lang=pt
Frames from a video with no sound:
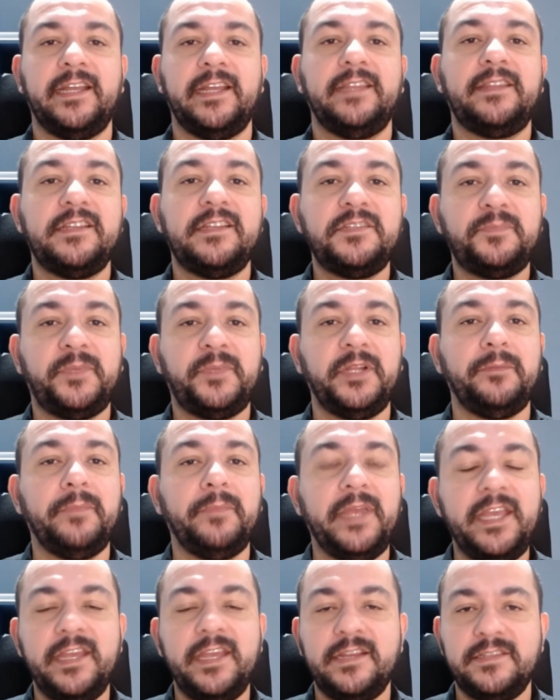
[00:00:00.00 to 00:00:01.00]
Entre as
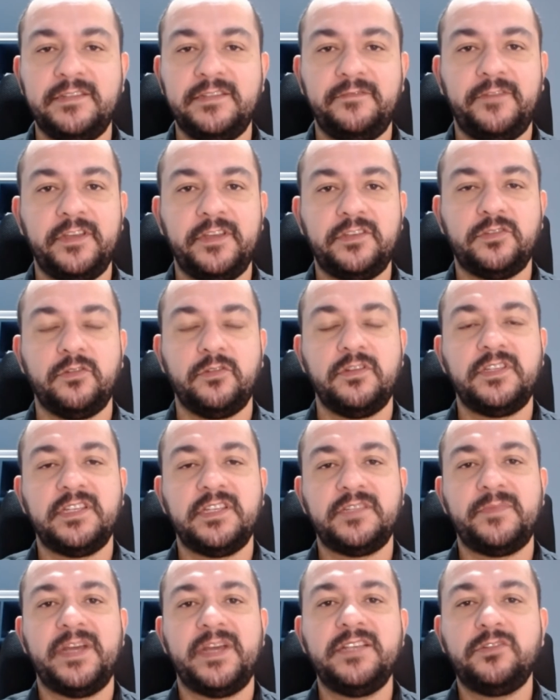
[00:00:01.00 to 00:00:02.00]
primeiras infecções,
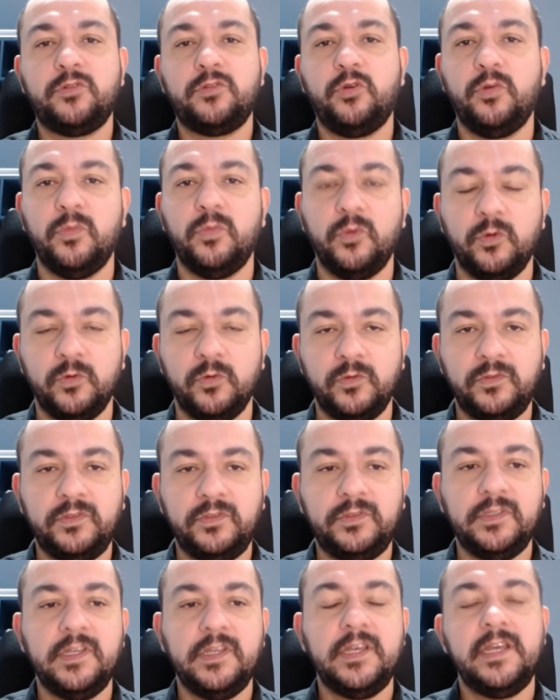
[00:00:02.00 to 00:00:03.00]
as mais
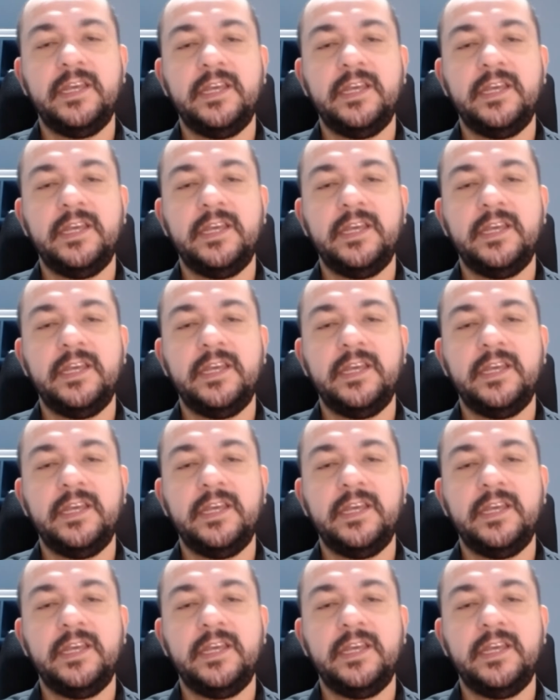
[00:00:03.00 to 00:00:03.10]
comuns,